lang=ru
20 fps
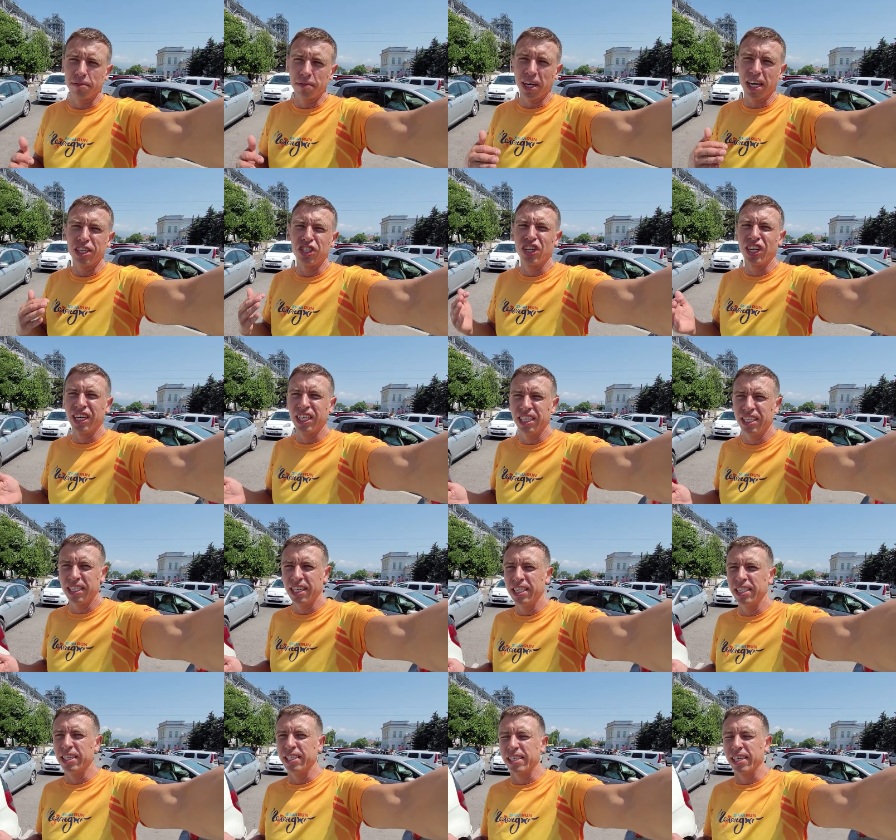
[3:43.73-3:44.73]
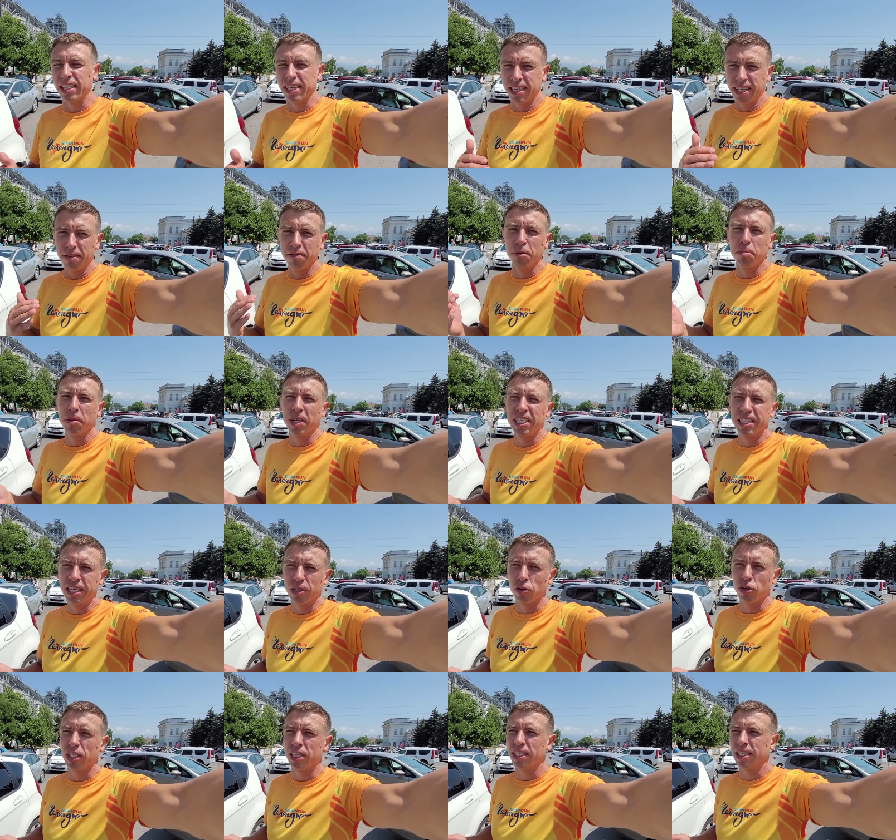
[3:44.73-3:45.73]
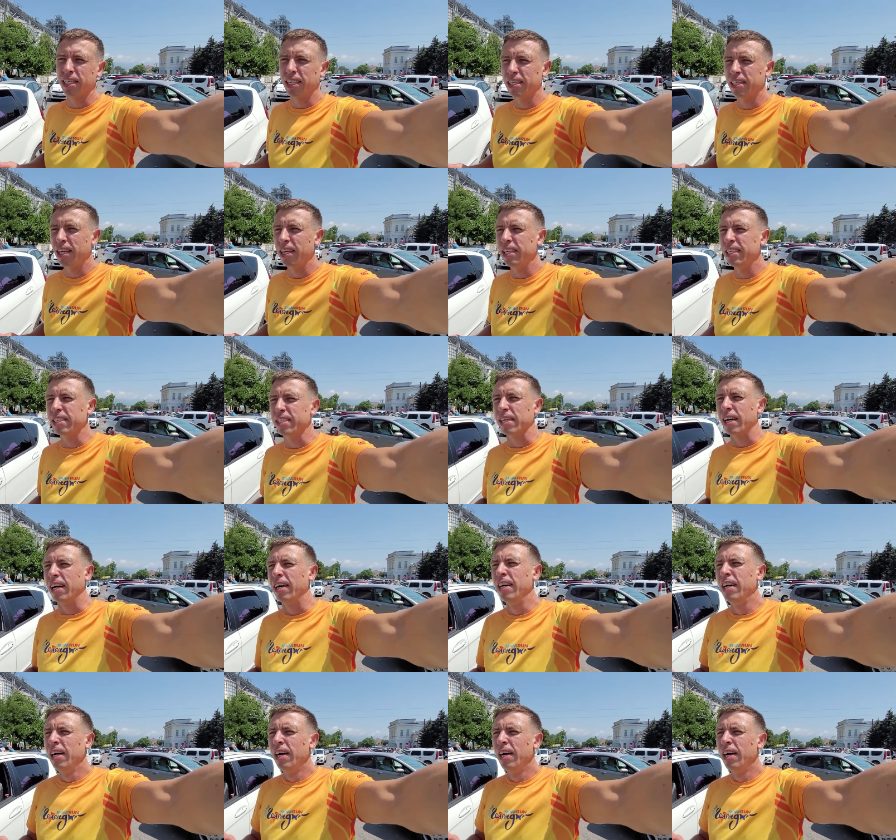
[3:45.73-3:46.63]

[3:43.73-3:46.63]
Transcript: в каждой гостинице, где вы планируете заселиться.